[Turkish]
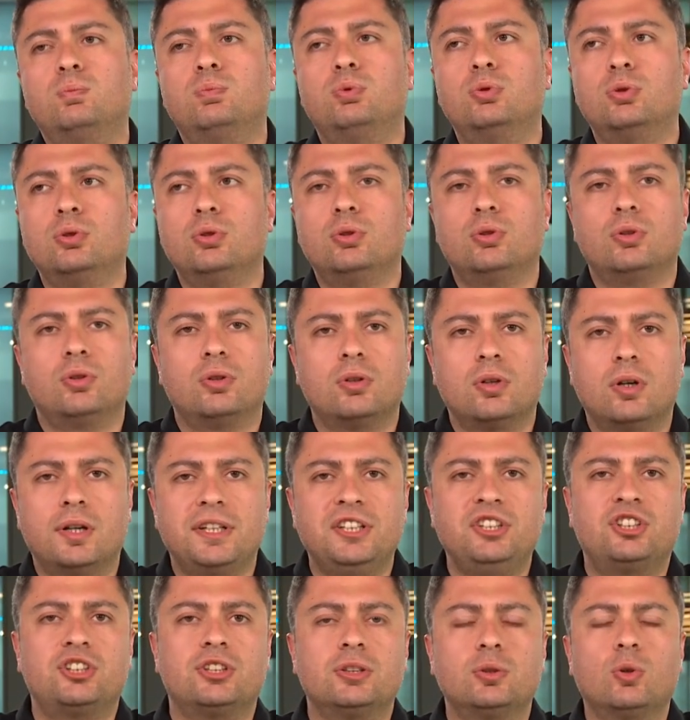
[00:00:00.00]
bu
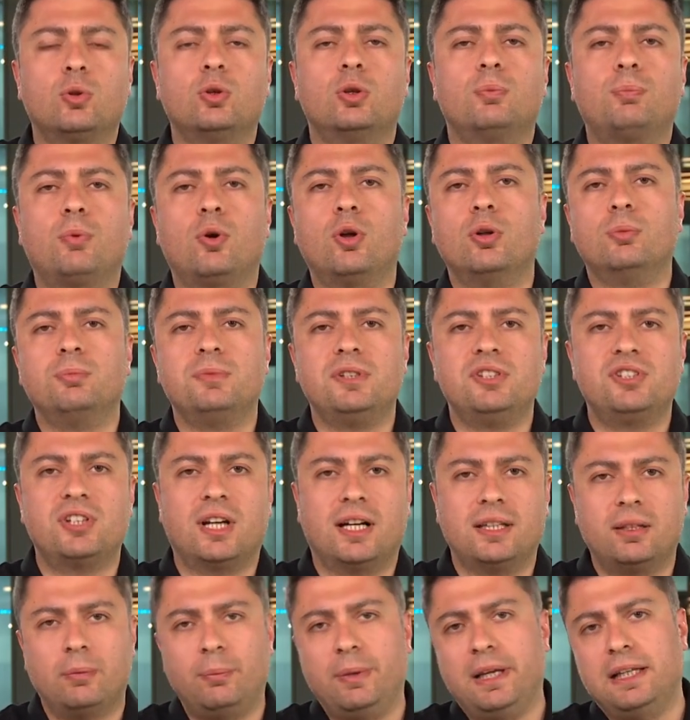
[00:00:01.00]
işin olup
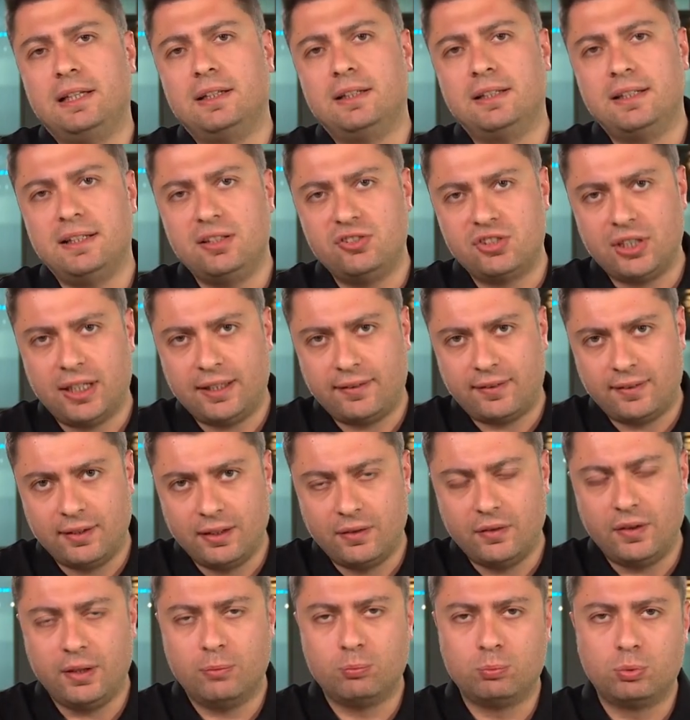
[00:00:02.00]
olmayacağını belirleyecek
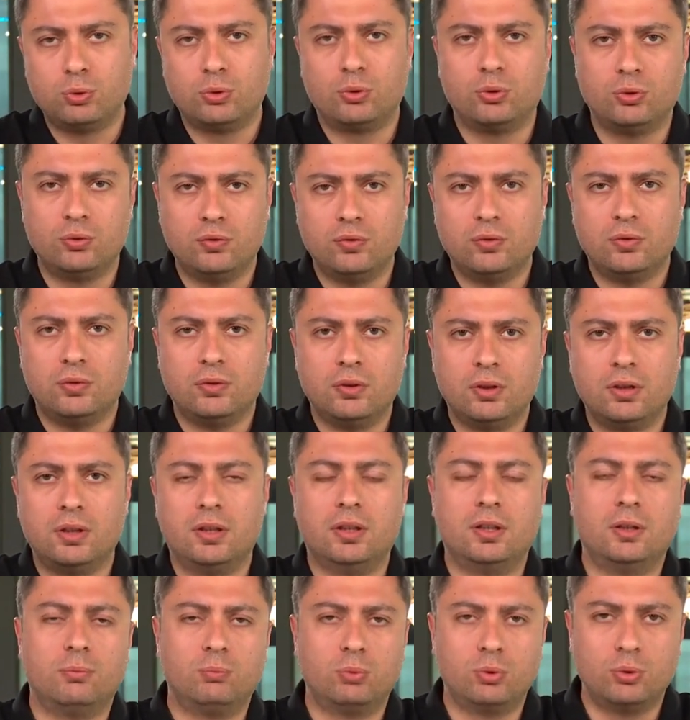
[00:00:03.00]
zirve bugün
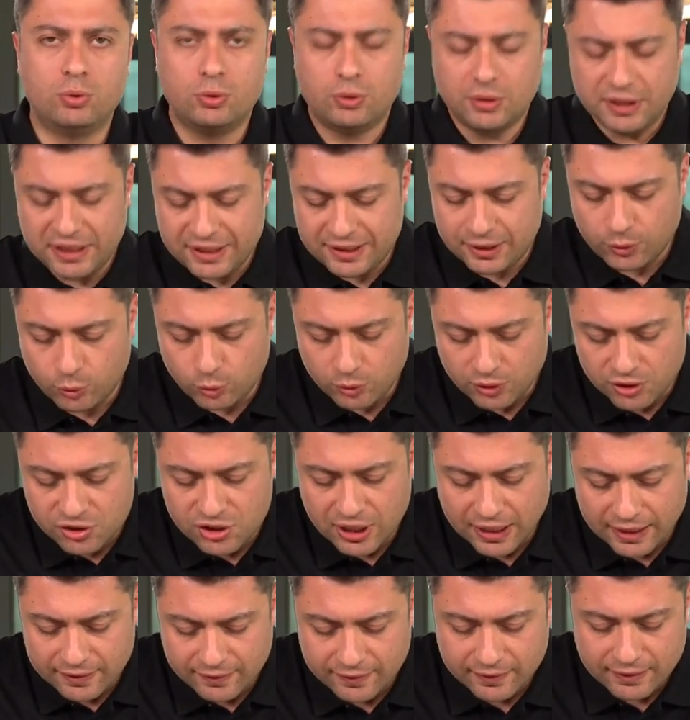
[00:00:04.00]
e, bu iki gün
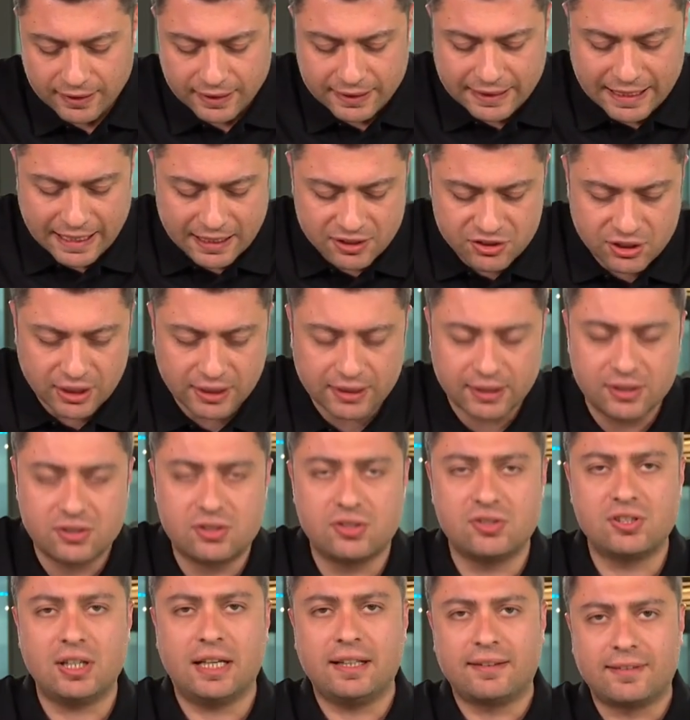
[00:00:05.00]
içerisinde
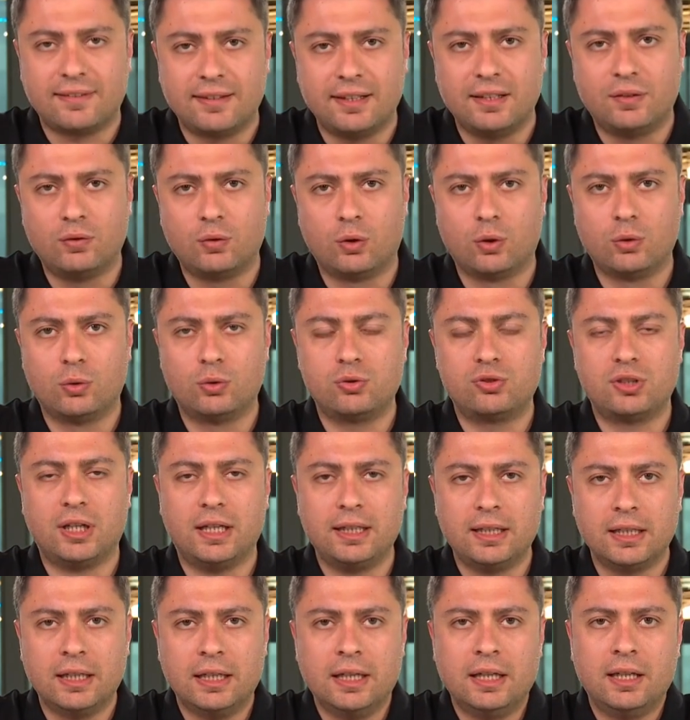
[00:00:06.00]
gerçekleşecek zirve
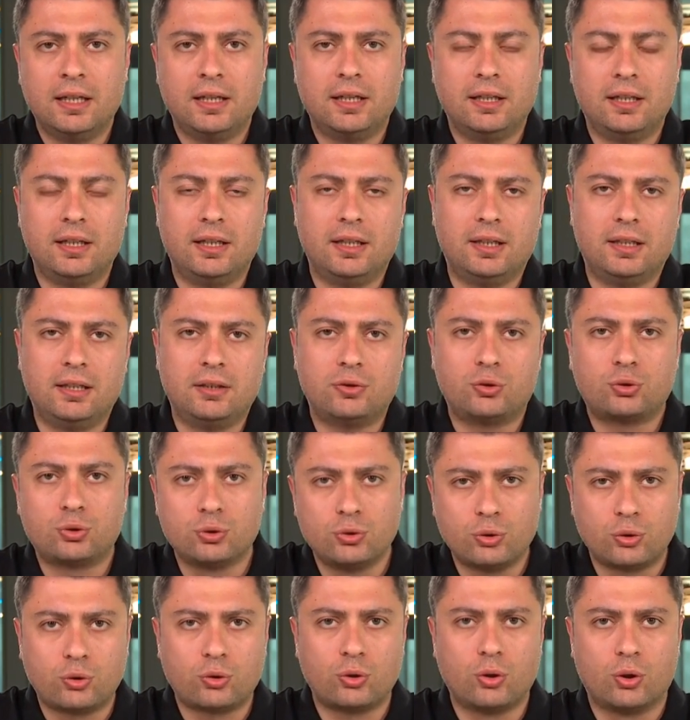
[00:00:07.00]
olacak. E,
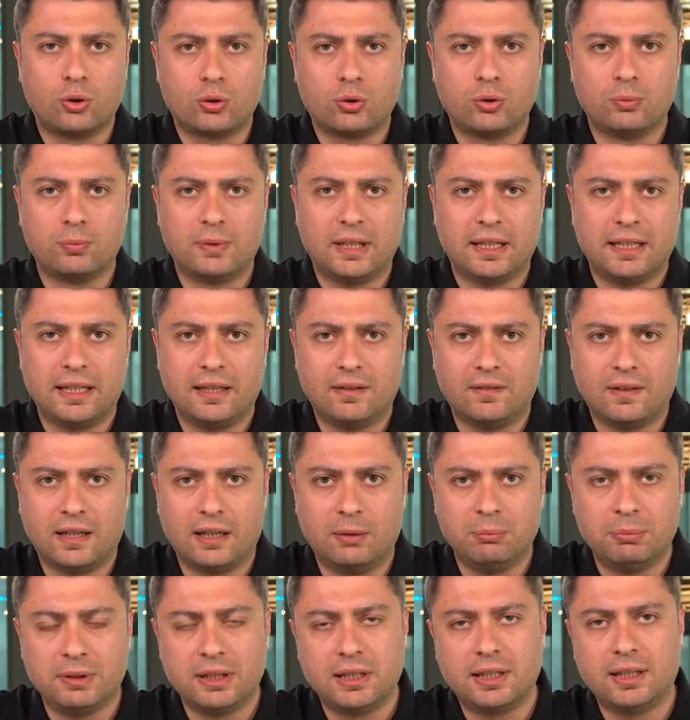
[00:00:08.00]
şunu sorduğumda
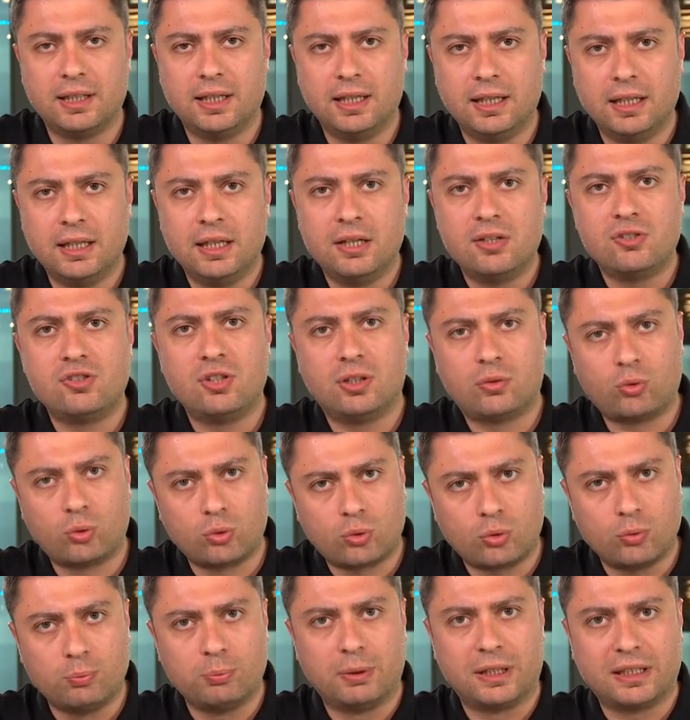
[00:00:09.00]
devamında
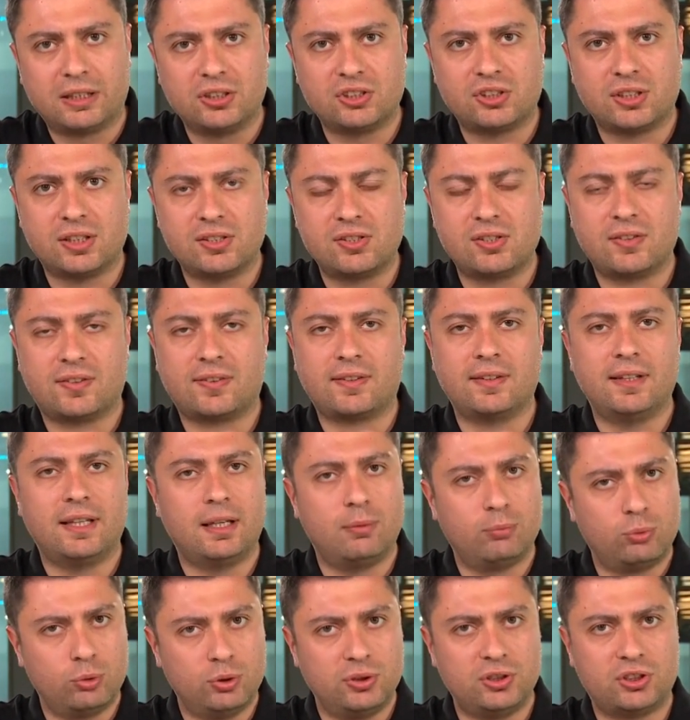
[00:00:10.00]
Cesus'un bakış
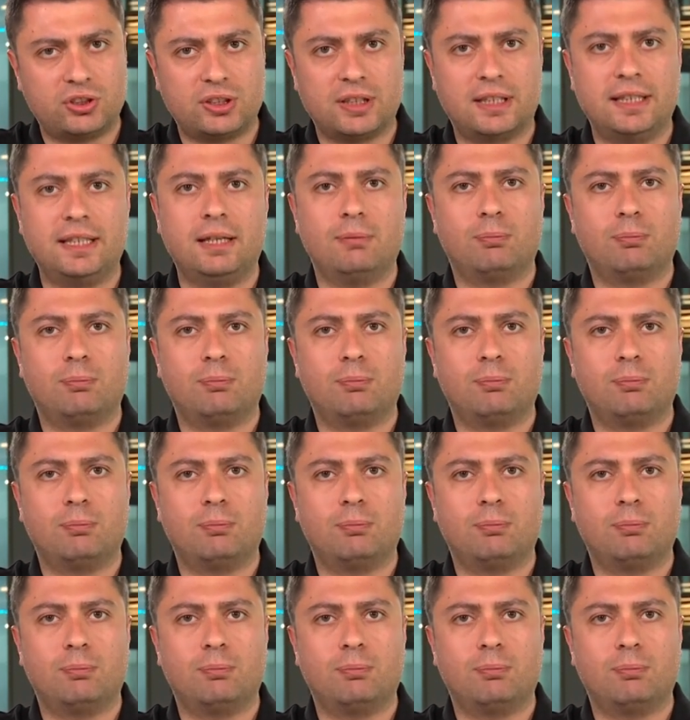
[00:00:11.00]
açısı ne bu iş